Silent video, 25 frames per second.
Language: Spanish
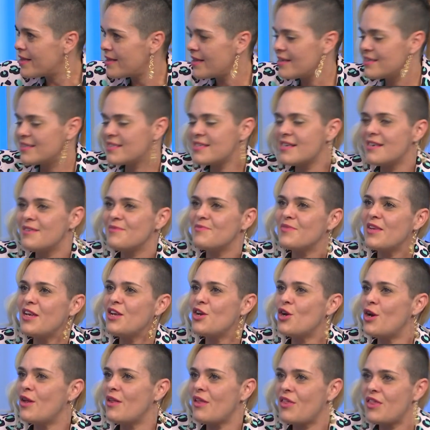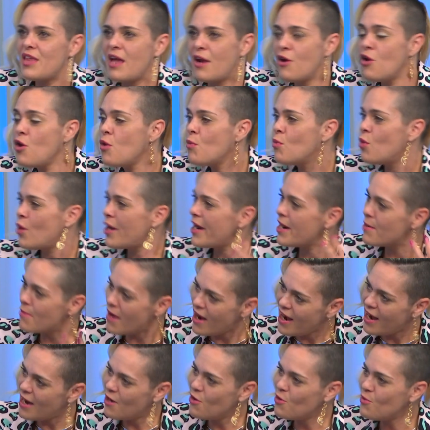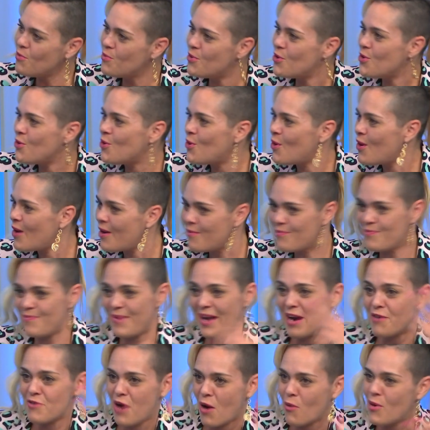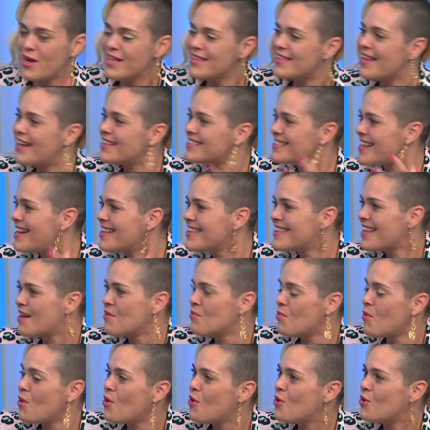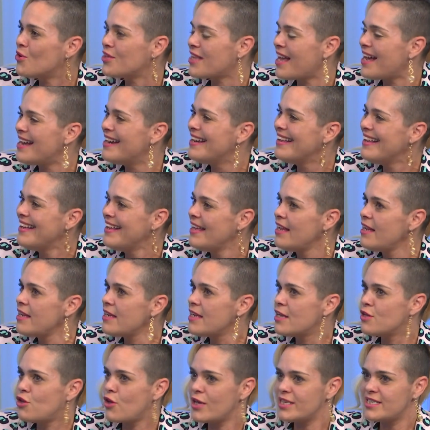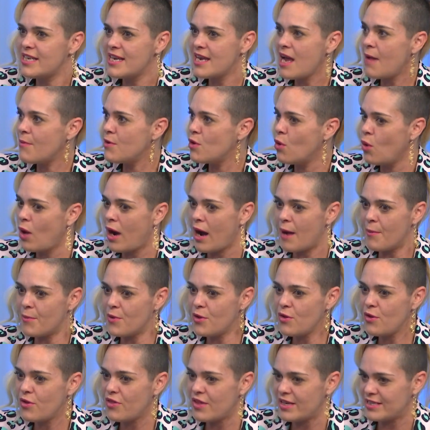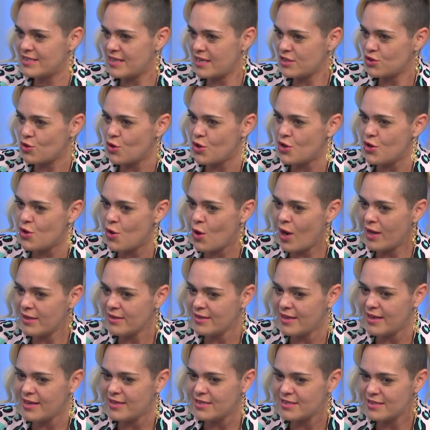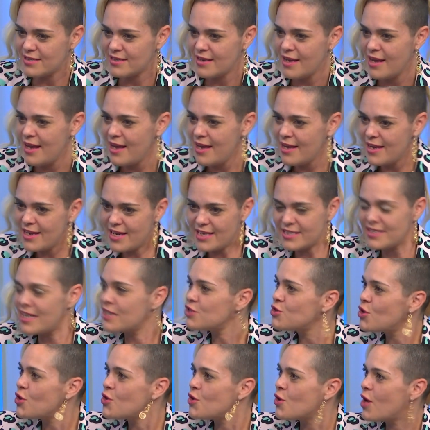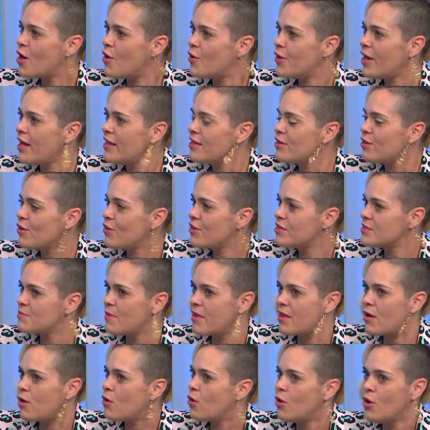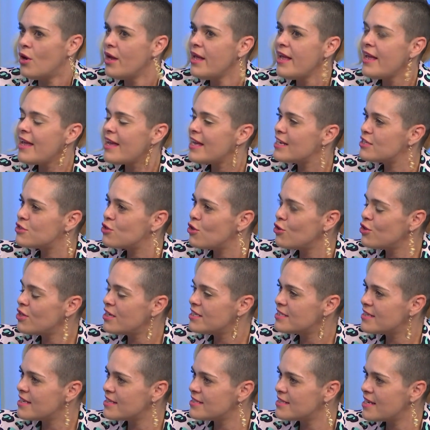tensa. Y yo le decía, no, mujer, baja el hombro, pega una vuelta, salta un poco, tal. Y entonces ella vio un cambio dice, esta soy yo antes y esta soy yo ahora. Entonces me dijo, esto lo tienes que